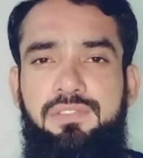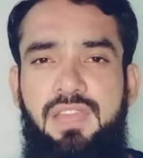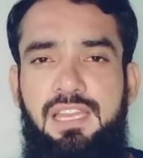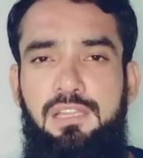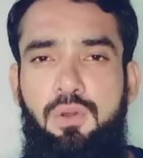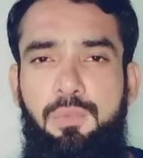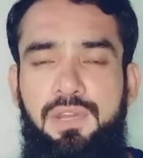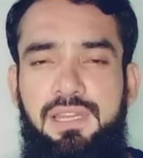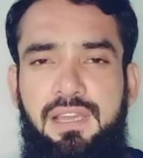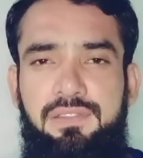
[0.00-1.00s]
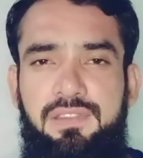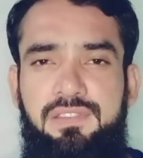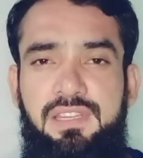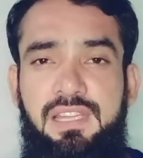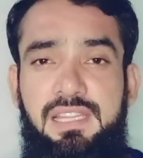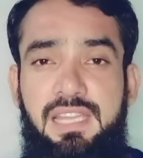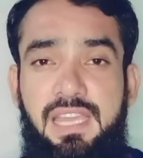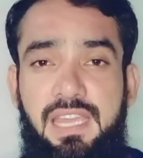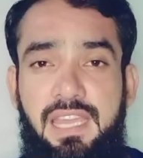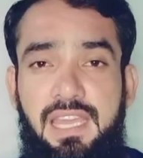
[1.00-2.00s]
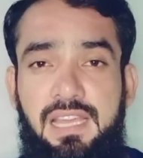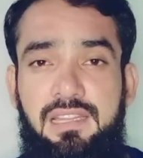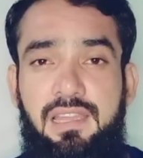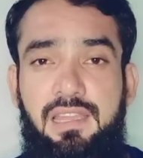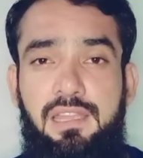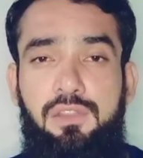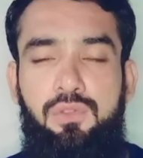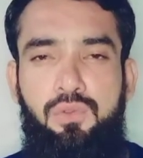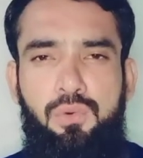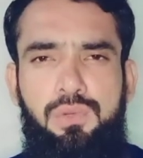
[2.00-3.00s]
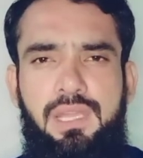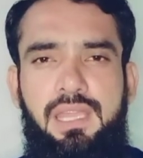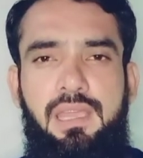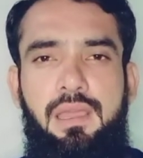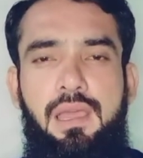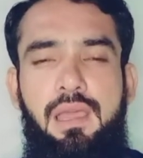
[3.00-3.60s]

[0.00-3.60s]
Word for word: चैनल को मोनेटाइजेशन के लिए एक नहीं दो नहीं